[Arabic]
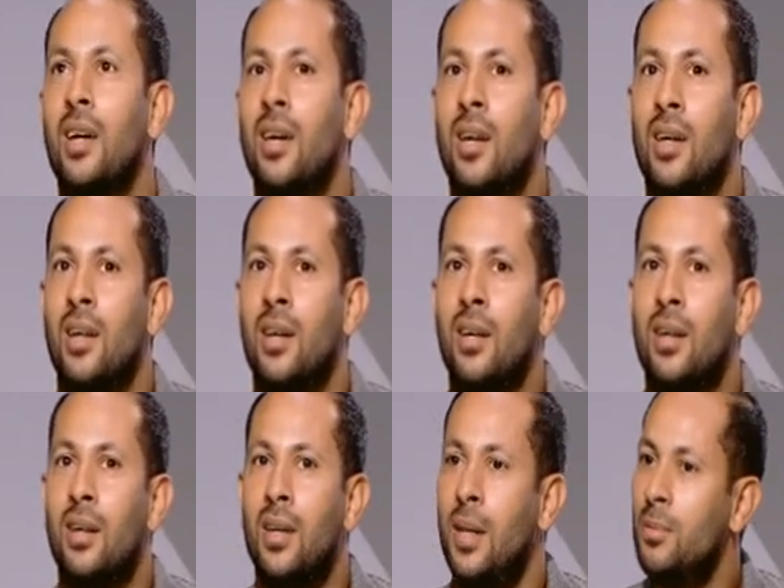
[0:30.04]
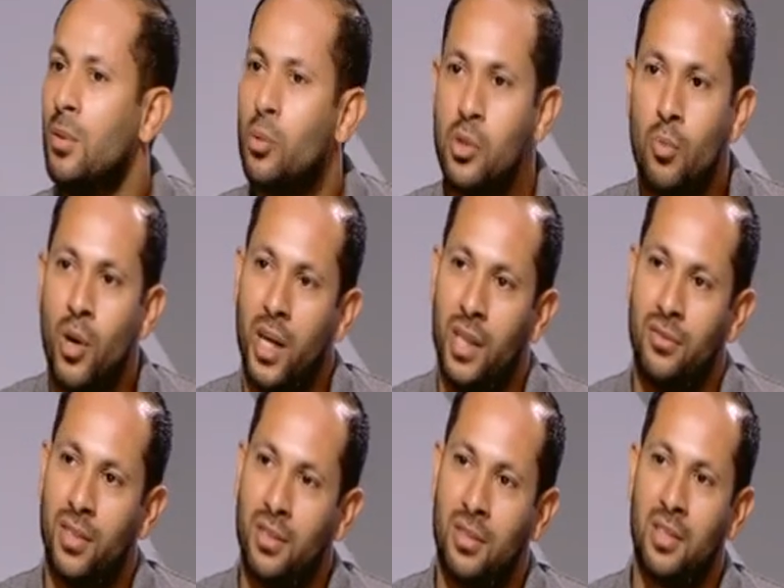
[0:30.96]
آه لعبت موسم واحد
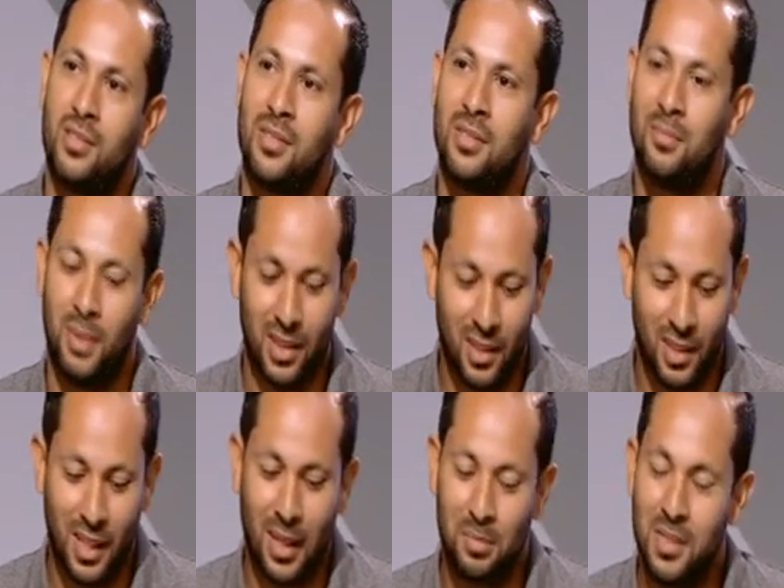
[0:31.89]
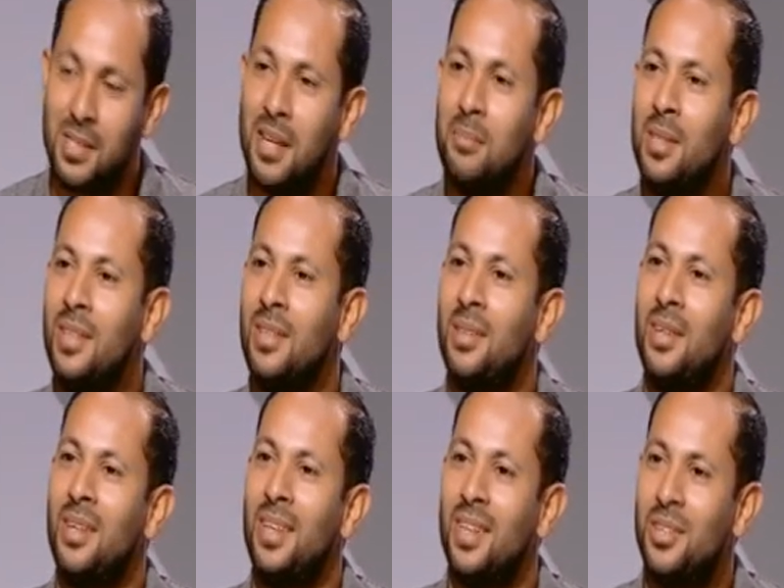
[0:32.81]
في نادي النصر بعد كده كابتن سامي
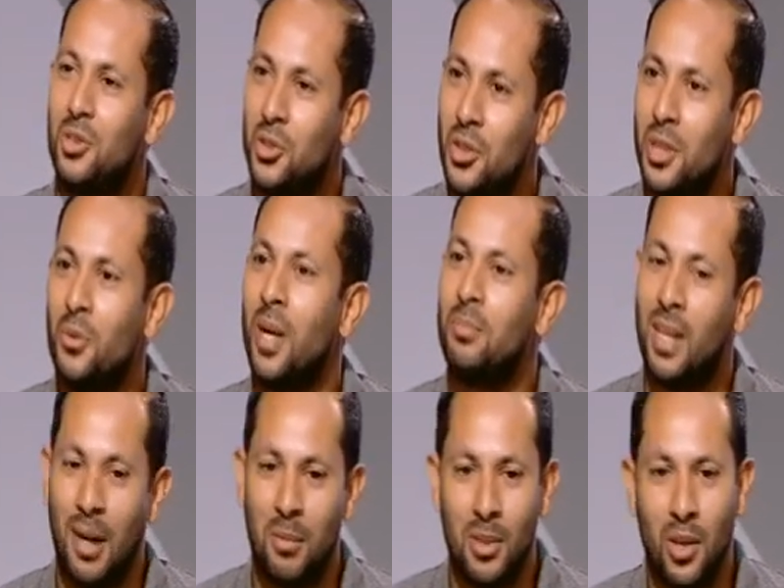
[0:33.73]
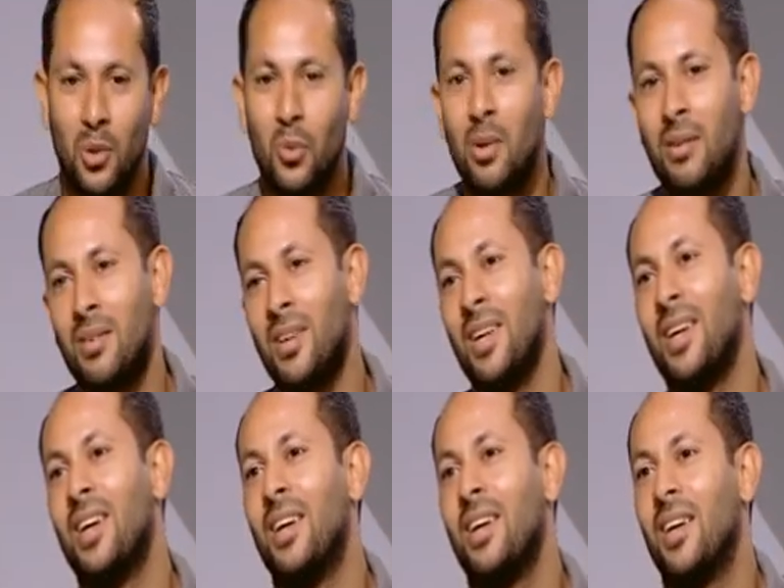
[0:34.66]
آه شيشيني وكابتن حماده انور
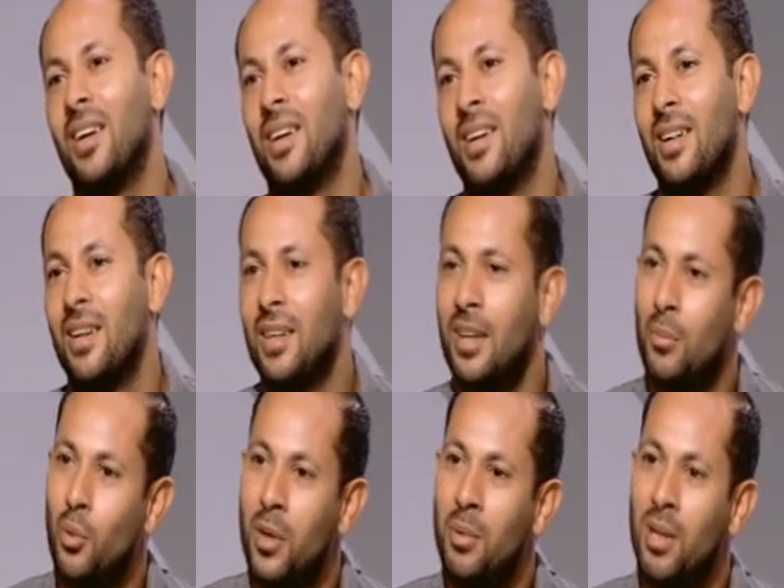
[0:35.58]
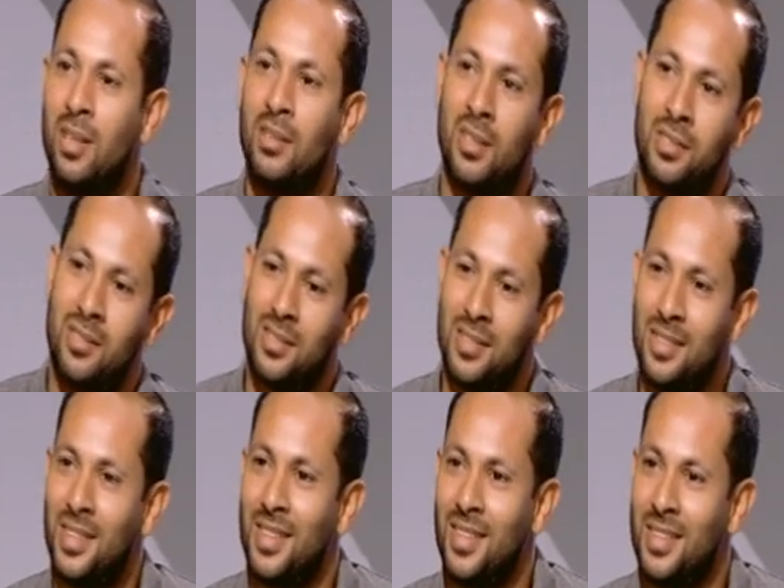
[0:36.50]
آه جابوني من نادي النصر
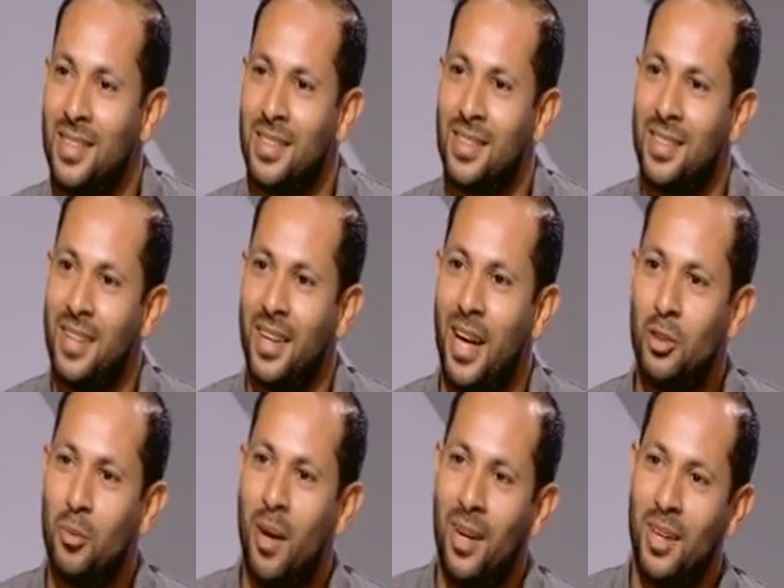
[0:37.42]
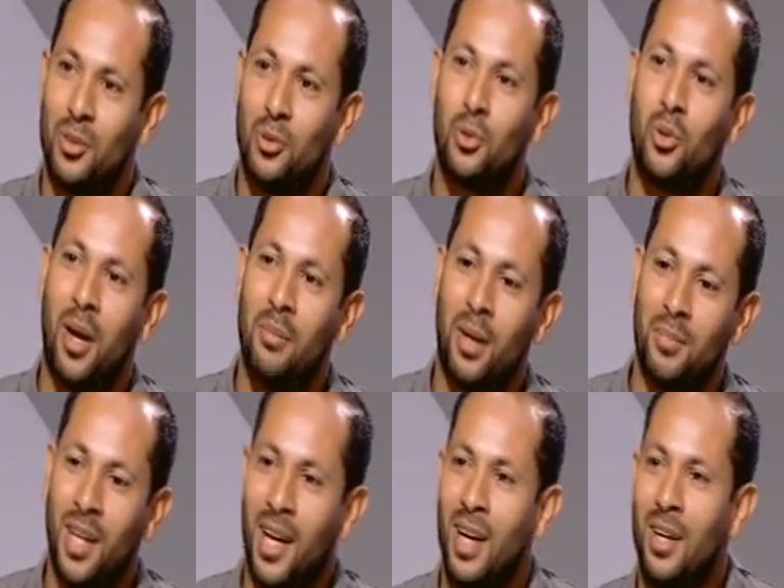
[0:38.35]
يعني قعدوا مع الدكتور عمرو
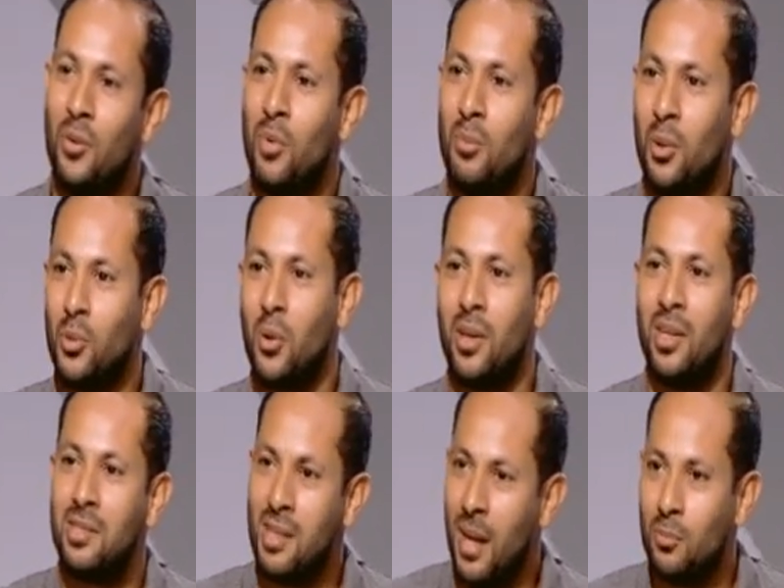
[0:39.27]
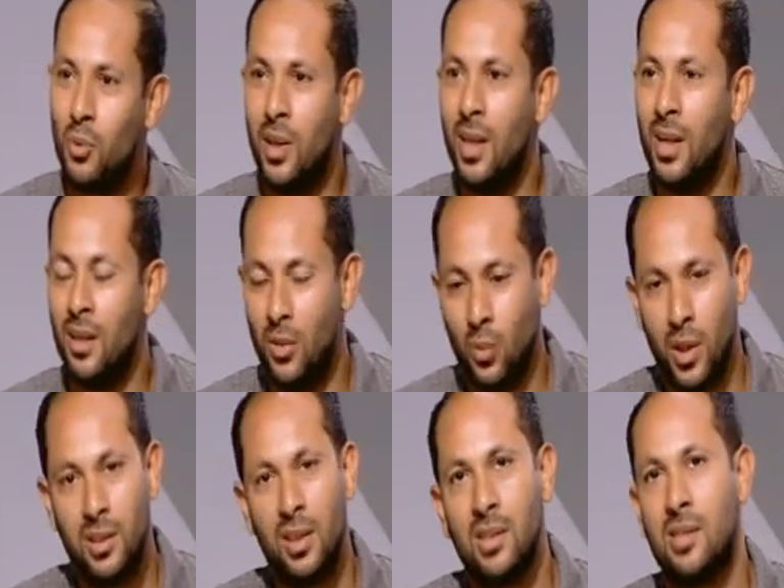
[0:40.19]
عبد الحق والموضوع خلص الحمد لله
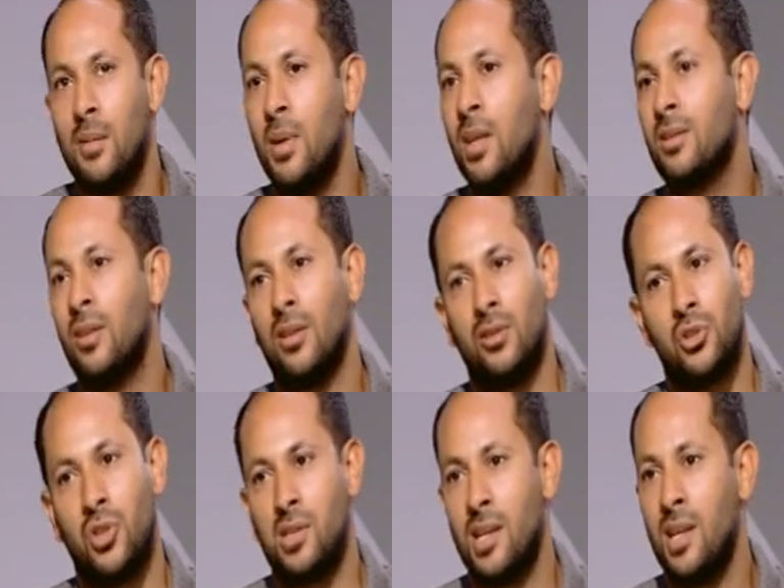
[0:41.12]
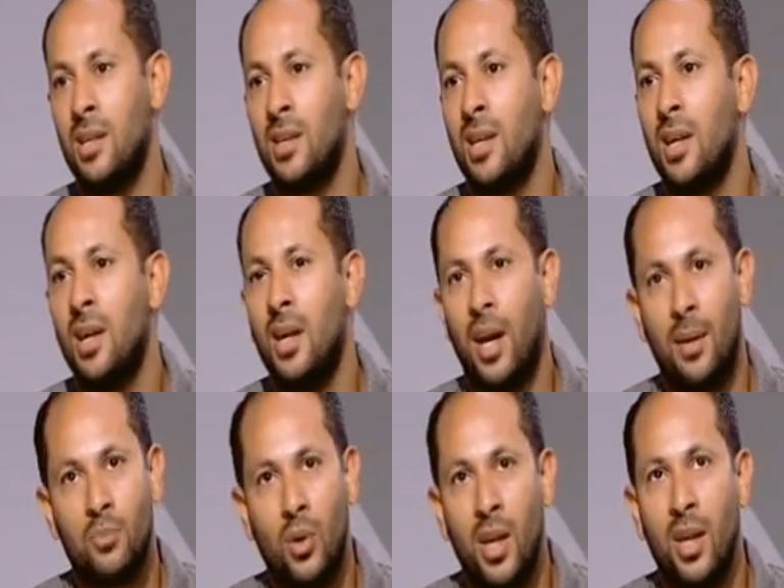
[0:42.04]
وجيت نادي الزمالك 13 سنه
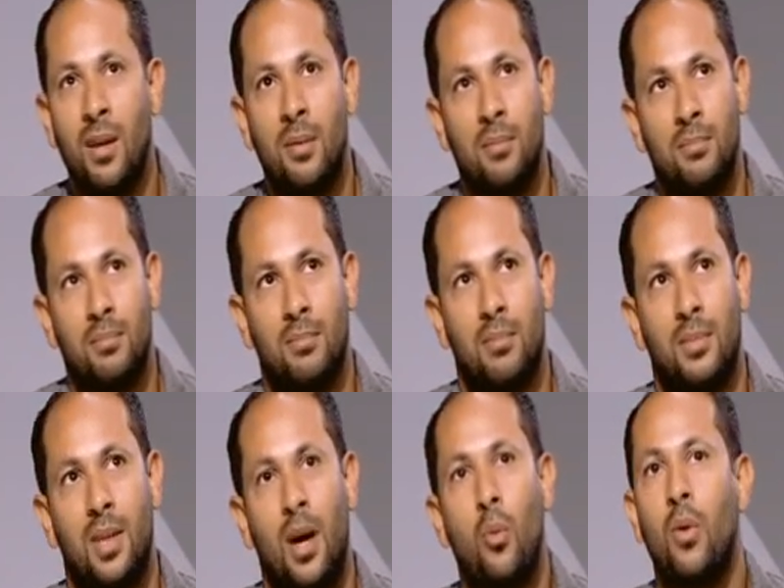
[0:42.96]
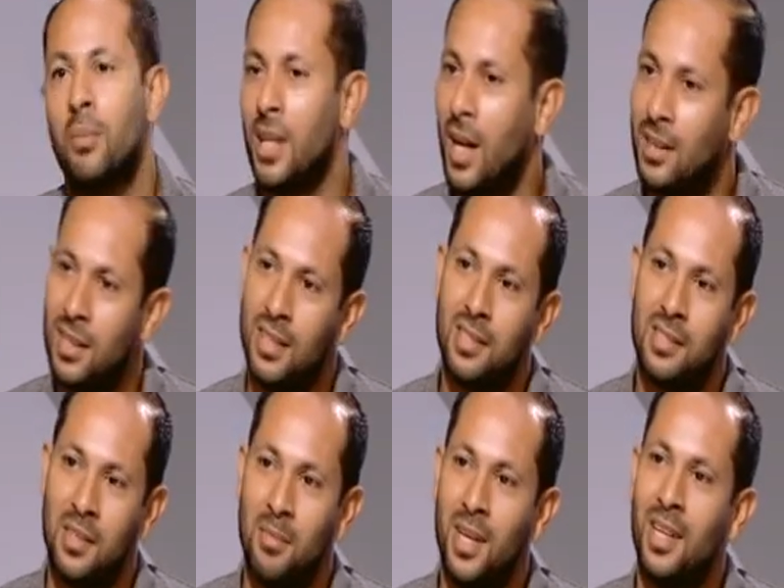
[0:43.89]
الحمد لله من اول ما دخلت نادي
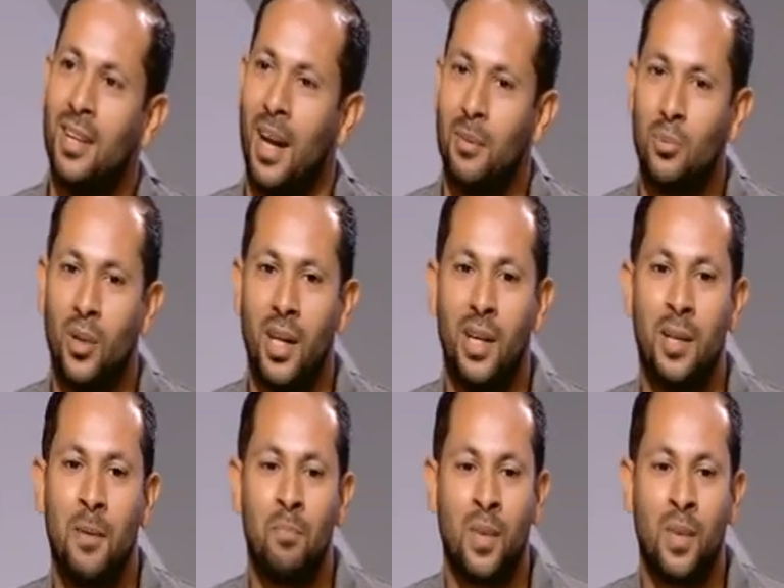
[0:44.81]
الزمالك الحمد لله